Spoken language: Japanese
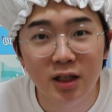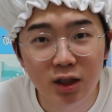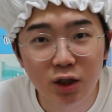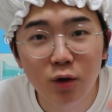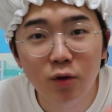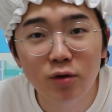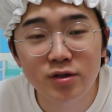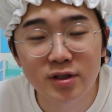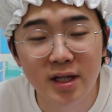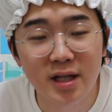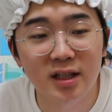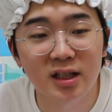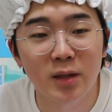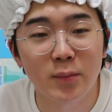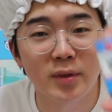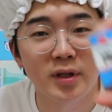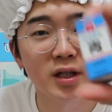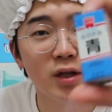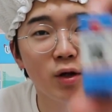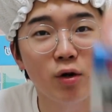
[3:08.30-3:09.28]
色をつけるた
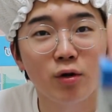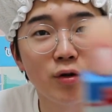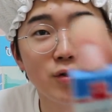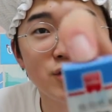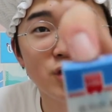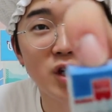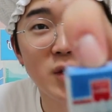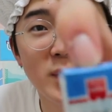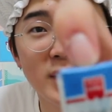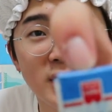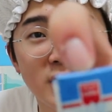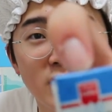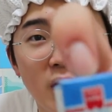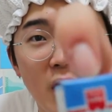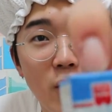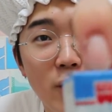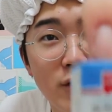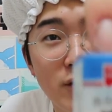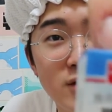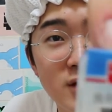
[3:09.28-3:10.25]
めにこの食紅に
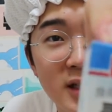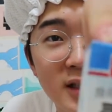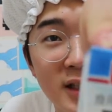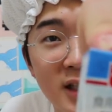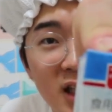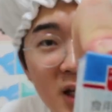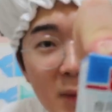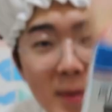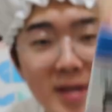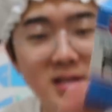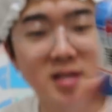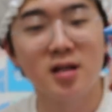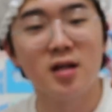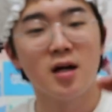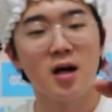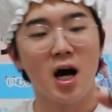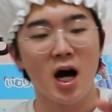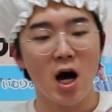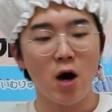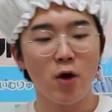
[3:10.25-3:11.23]
青色を使っていきます
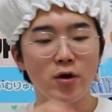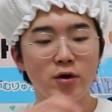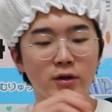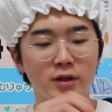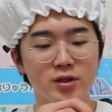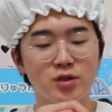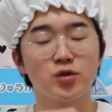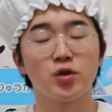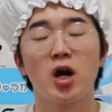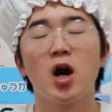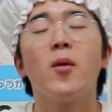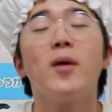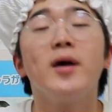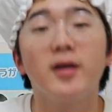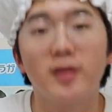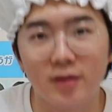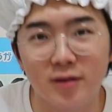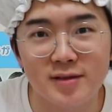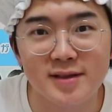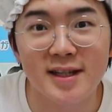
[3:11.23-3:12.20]
青色でちょっと可愛
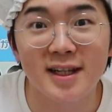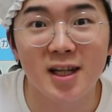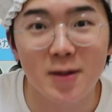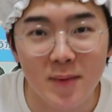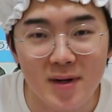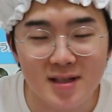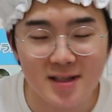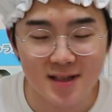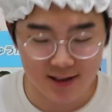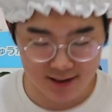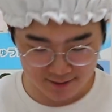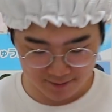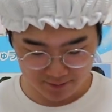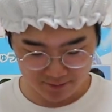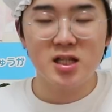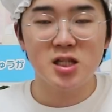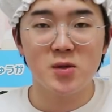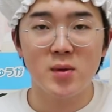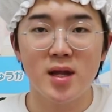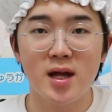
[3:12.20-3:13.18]
くしていきます
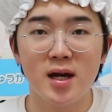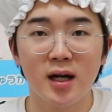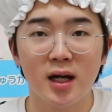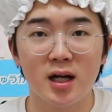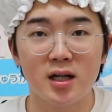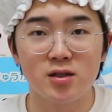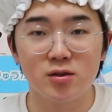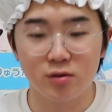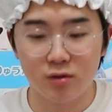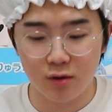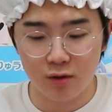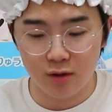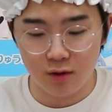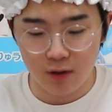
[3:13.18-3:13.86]
一番なんかちょっと